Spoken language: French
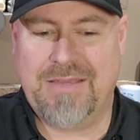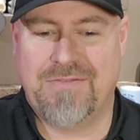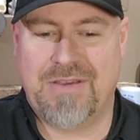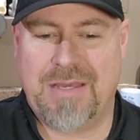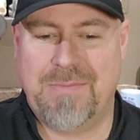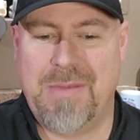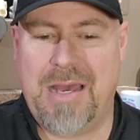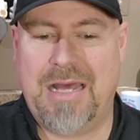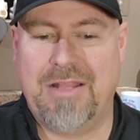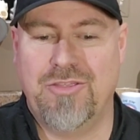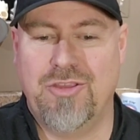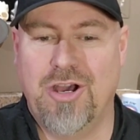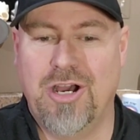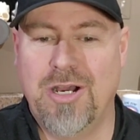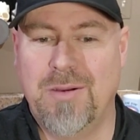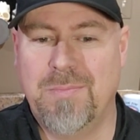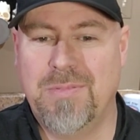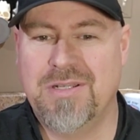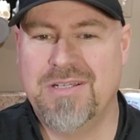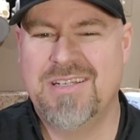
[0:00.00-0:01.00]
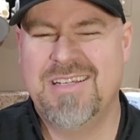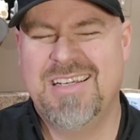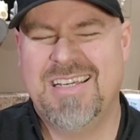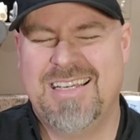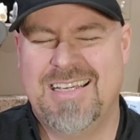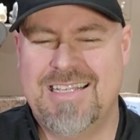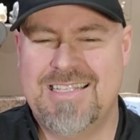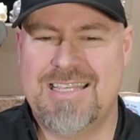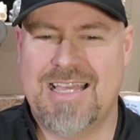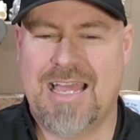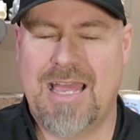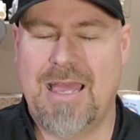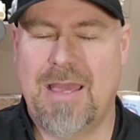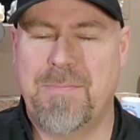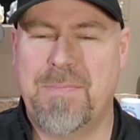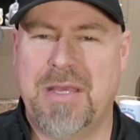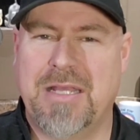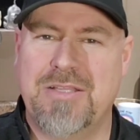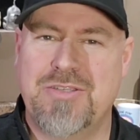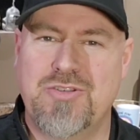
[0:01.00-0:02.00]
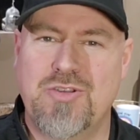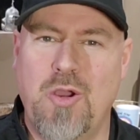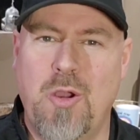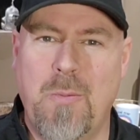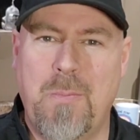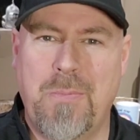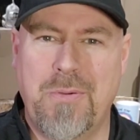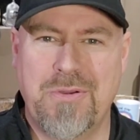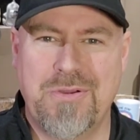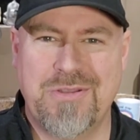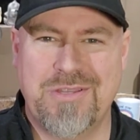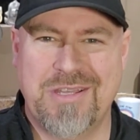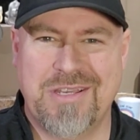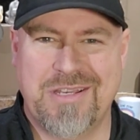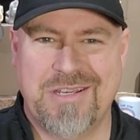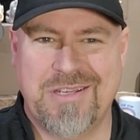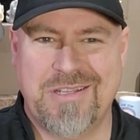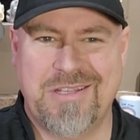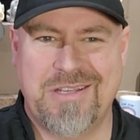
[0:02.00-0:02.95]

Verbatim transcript: est vraiment noble et ça aurait perdu un peu de,